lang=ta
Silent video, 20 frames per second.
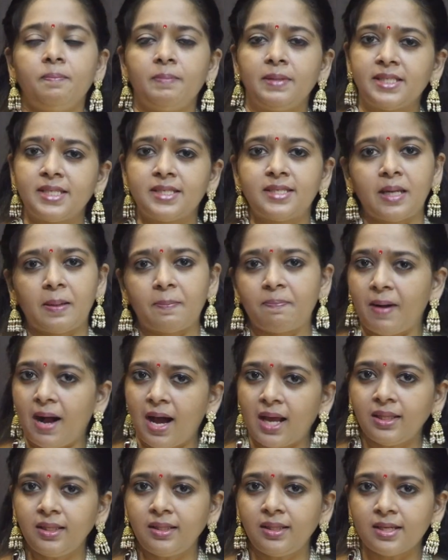மெஜஸ்டிக்
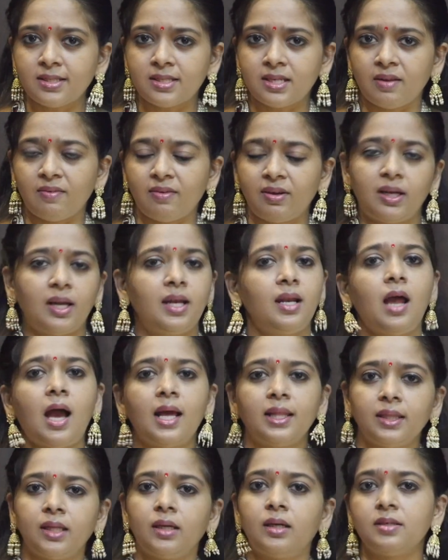பாரதிதாசன் அவர்கள்
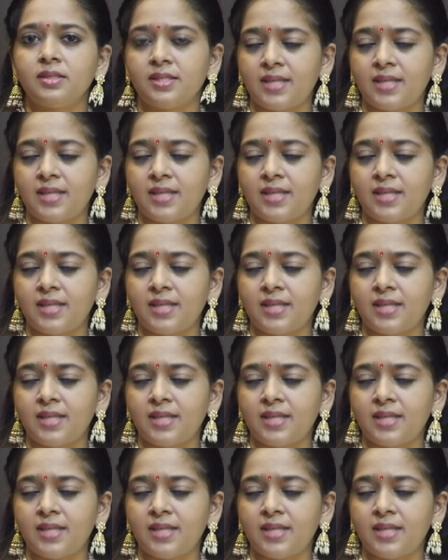அந்த